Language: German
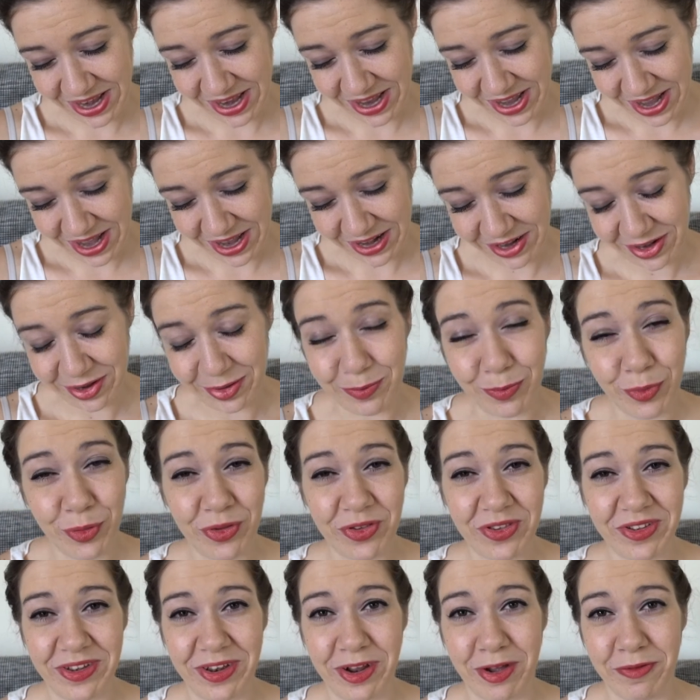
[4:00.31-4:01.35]
Karten
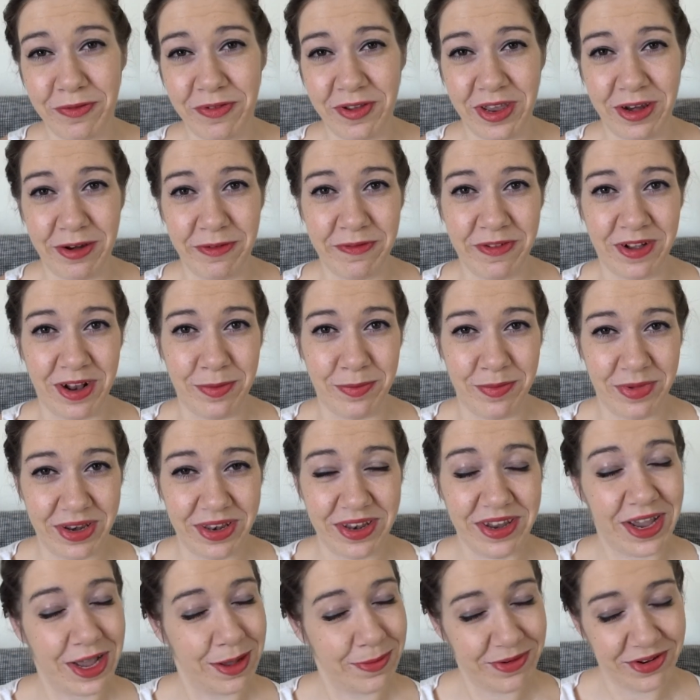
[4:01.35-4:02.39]
mussten auf jeden Fall
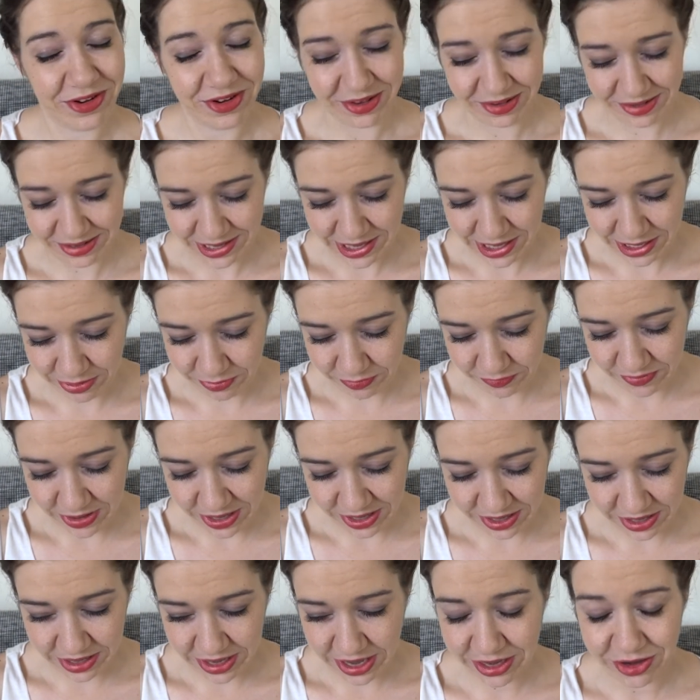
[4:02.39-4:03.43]
mit, die habe ich gesehen und war
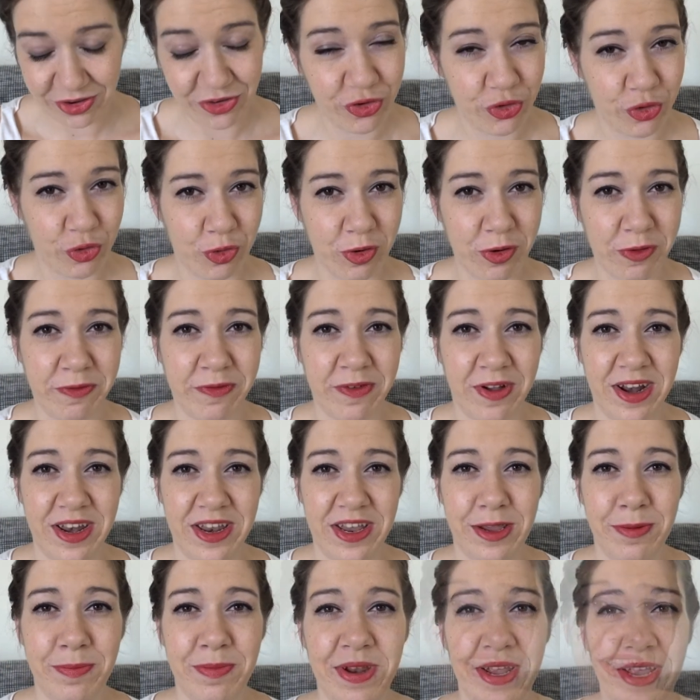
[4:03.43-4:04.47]
direkt
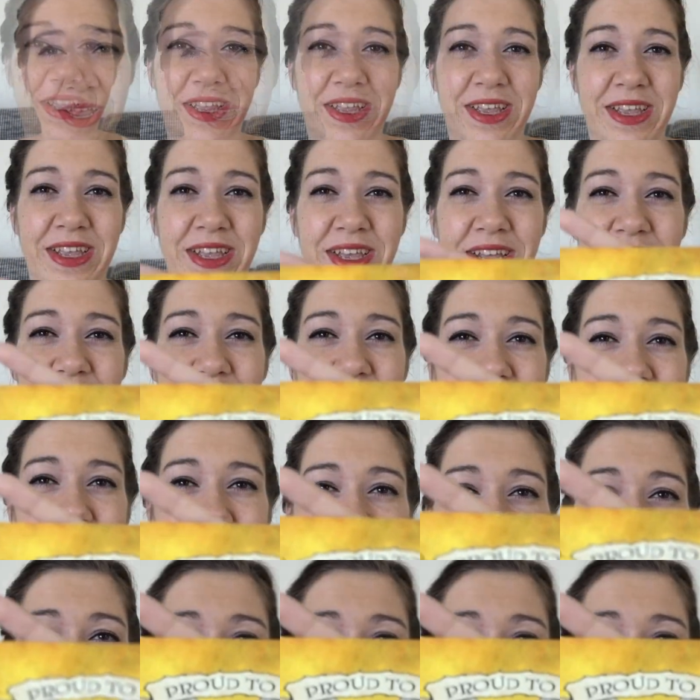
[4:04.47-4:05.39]
schockverliebt. Das